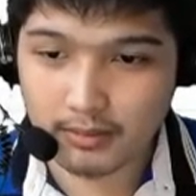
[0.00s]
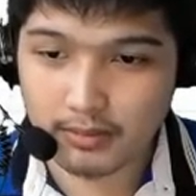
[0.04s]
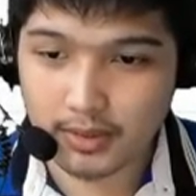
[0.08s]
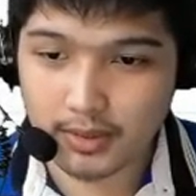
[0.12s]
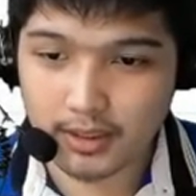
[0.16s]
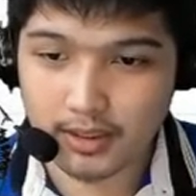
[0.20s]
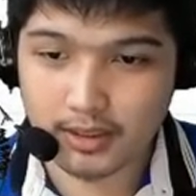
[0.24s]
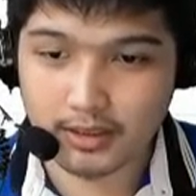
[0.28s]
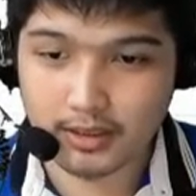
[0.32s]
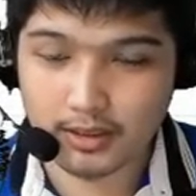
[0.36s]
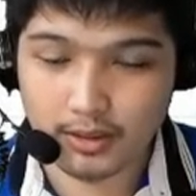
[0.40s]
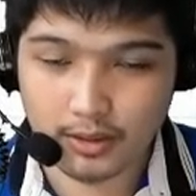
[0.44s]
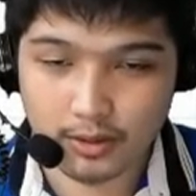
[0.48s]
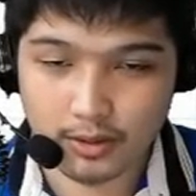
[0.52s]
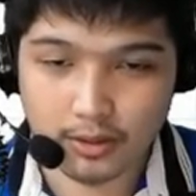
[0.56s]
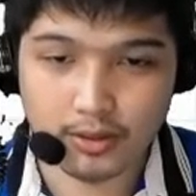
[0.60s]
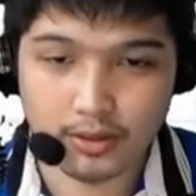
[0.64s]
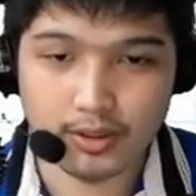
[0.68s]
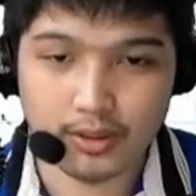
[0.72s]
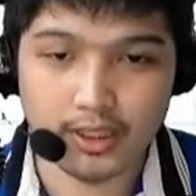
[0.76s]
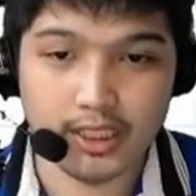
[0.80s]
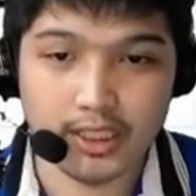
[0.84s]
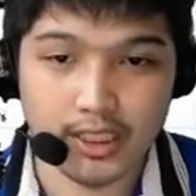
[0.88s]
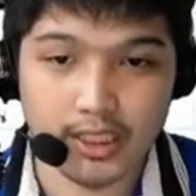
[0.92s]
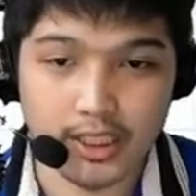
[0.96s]
is yung
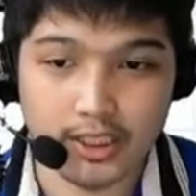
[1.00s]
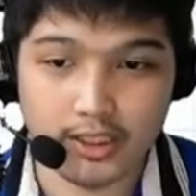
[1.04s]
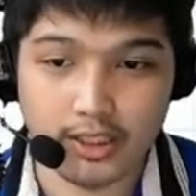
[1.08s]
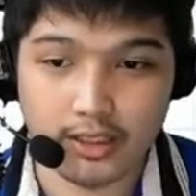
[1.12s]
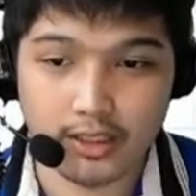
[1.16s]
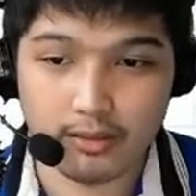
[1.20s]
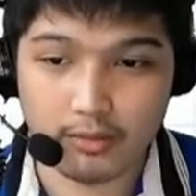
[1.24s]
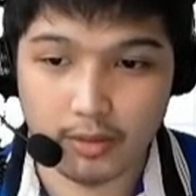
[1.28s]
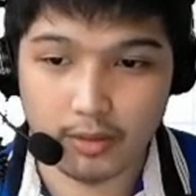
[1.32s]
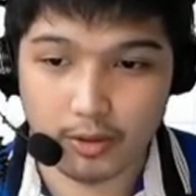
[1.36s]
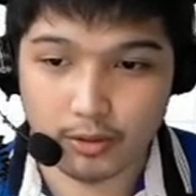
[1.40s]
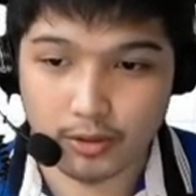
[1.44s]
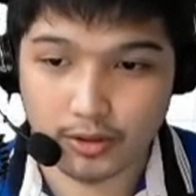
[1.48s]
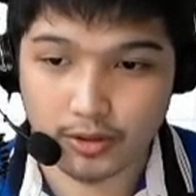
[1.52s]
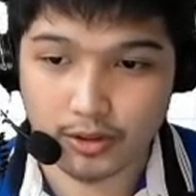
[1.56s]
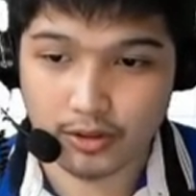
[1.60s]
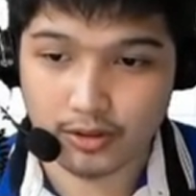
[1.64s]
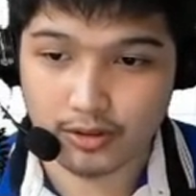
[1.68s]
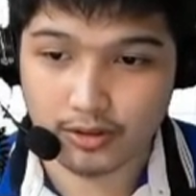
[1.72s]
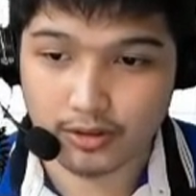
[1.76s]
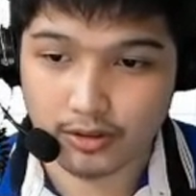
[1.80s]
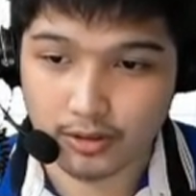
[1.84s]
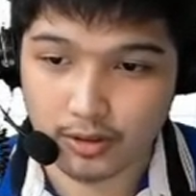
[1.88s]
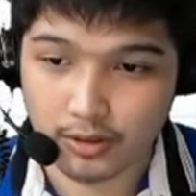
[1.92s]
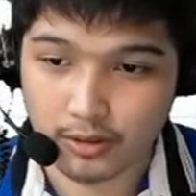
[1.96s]
initial
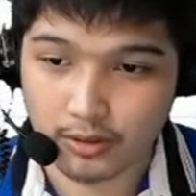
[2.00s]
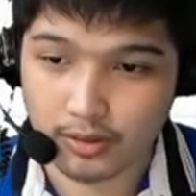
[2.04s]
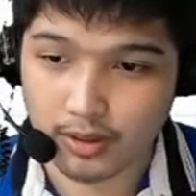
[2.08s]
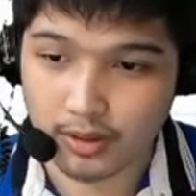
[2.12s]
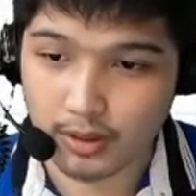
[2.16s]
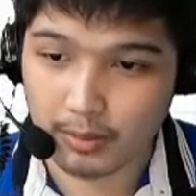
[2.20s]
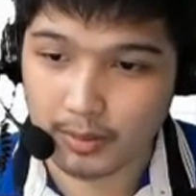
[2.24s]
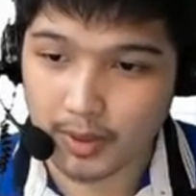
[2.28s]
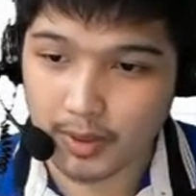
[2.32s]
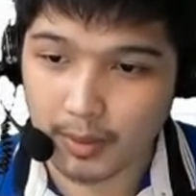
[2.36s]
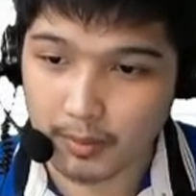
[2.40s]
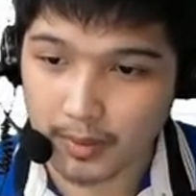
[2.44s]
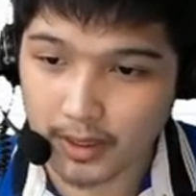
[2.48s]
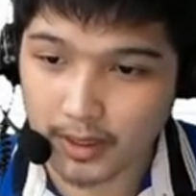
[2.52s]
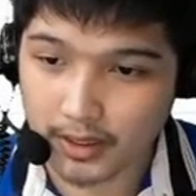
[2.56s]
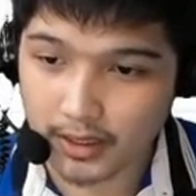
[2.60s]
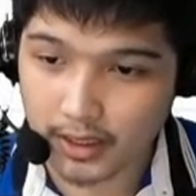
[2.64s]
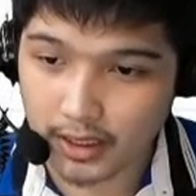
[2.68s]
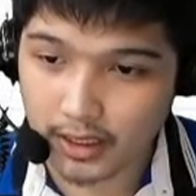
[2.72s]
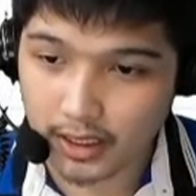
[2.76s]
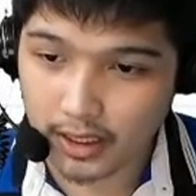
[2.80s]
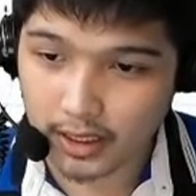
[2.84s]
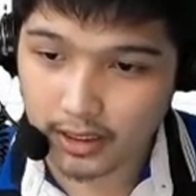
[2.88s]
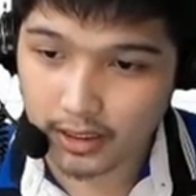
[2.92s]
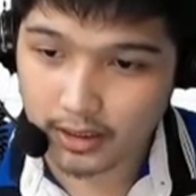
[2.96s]
motion. So if the
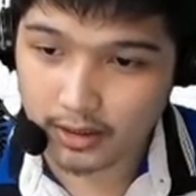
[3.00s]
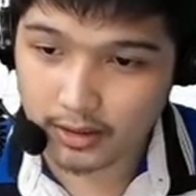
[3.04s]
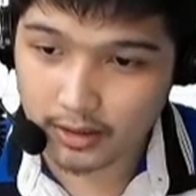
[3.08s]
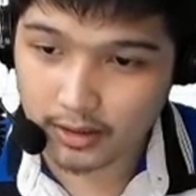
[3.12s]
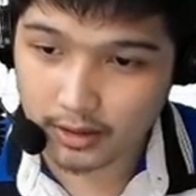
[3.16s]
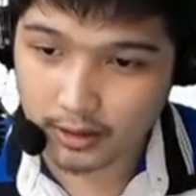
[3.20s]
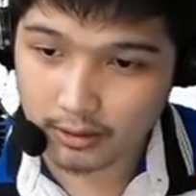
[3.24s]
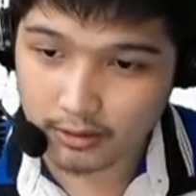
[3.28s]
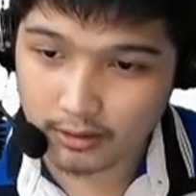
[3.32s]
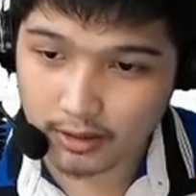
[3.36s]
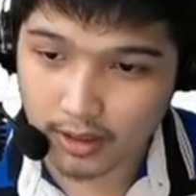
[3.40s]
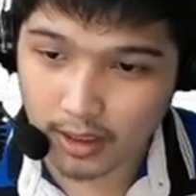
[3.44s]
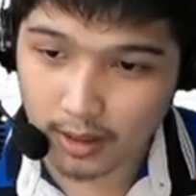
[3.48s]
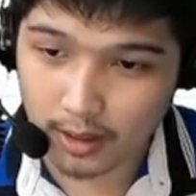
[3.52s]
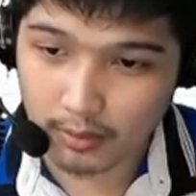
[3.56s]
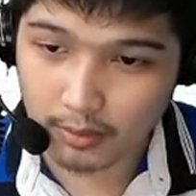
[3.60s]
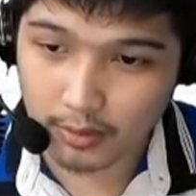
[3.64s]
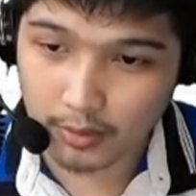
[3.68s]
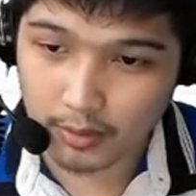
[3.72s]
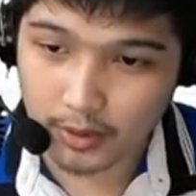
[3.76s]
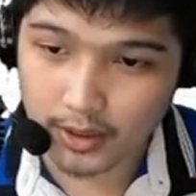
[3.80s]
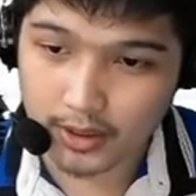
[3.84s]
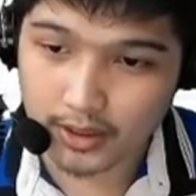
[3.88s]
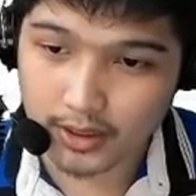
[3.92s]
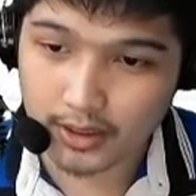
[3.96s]
particle is thrown
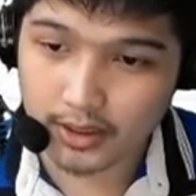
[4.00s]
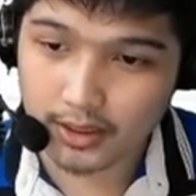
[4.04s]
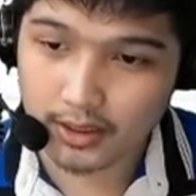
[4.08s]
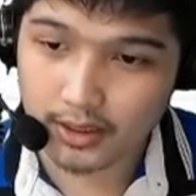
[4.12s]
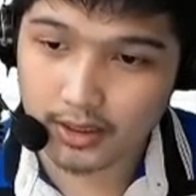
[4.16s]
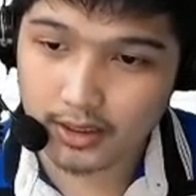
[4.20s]
upward,